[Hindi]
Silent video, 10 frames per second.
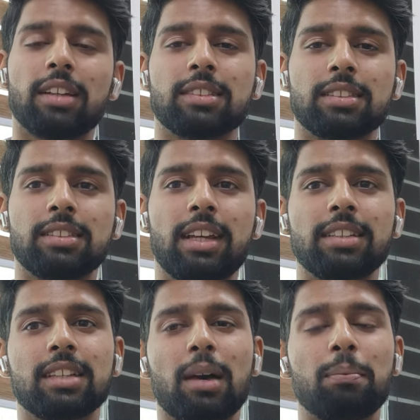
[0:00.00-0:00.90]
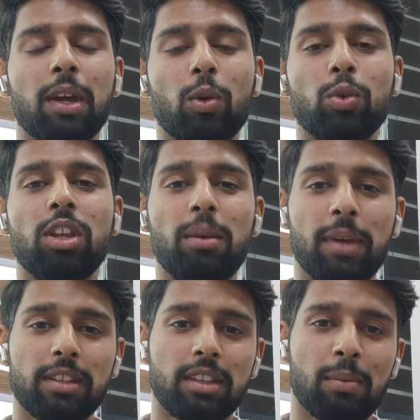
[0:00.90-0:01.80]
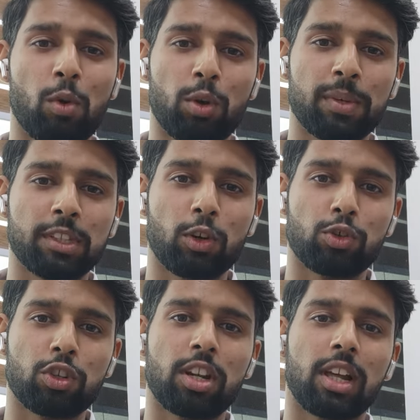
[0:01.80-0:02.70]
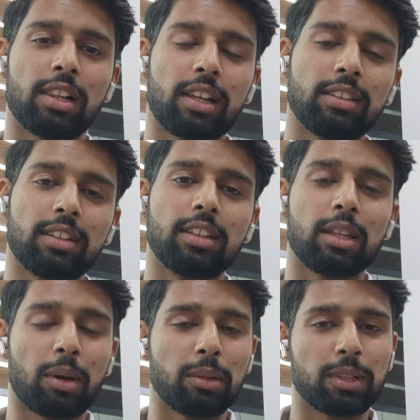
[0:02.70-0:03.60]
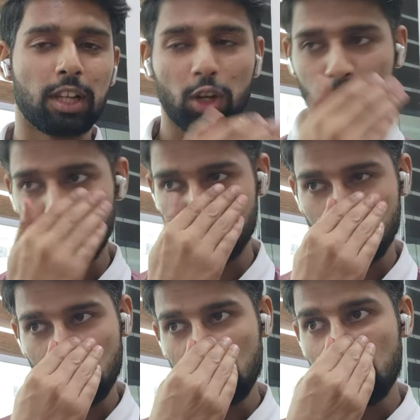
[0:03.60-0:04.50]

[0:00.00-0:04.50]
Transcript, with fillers: एस एग्ज़ाम में उन्हीं मेन्स के मुख में से क्वेश्चन डालते हैं सीधी सी बात बता रहा हूँ मैं आपको